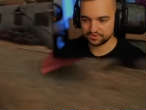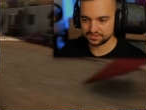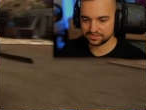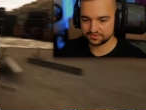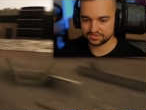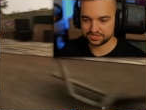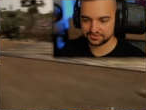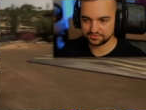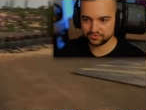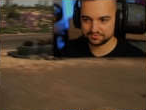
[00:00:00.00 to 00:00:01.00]
Była taka
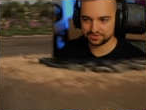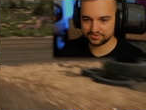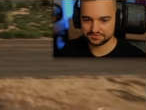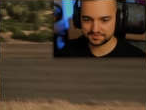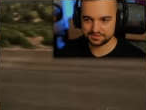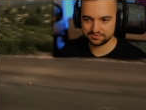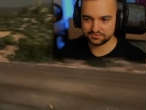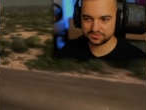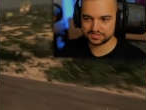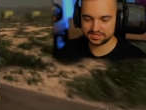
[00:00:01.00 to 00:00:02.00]
lodziarnia, którą jak rozwaliłem,
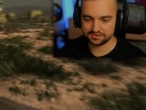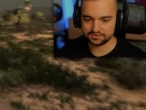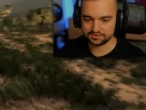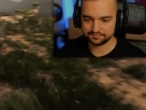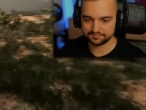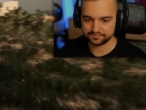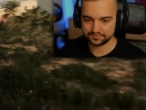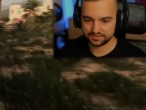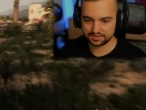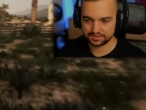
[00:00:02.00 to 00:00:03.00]
to dostałem
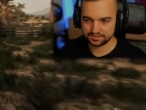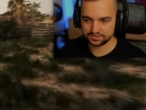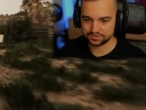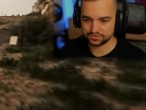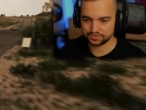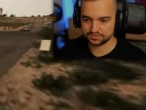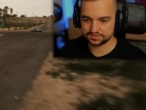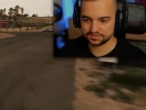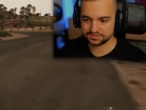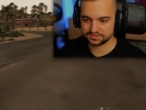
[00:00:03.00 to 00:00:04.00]
mm,
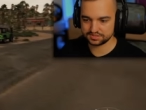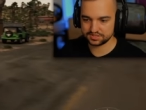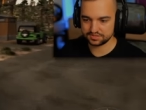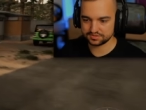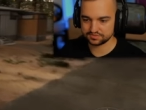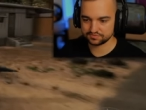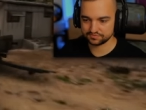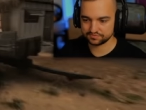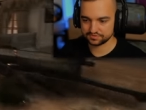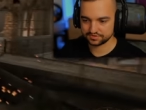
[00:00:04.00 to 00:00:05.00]
1000
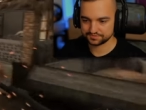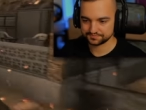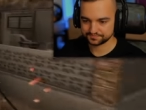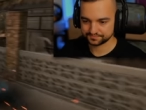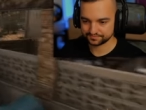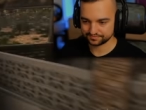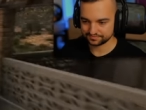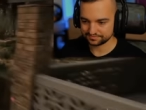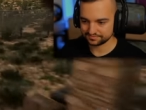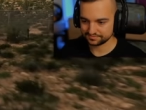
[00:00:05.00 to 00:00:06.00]
skillsów.
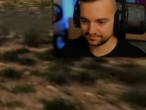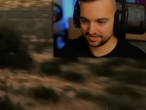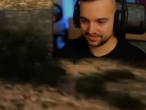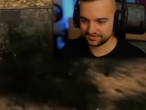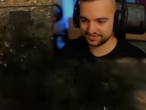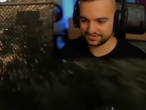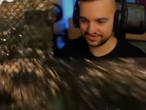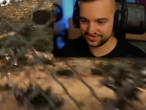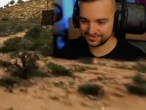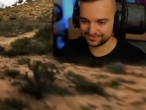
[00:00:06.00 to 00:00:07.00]
Ale to nie
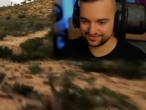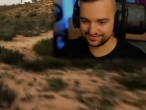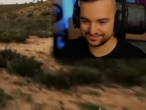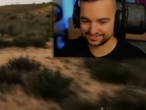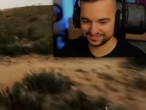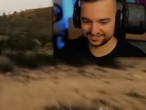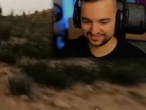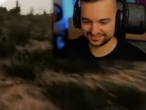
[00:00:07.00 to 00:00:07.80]
to, kurczę.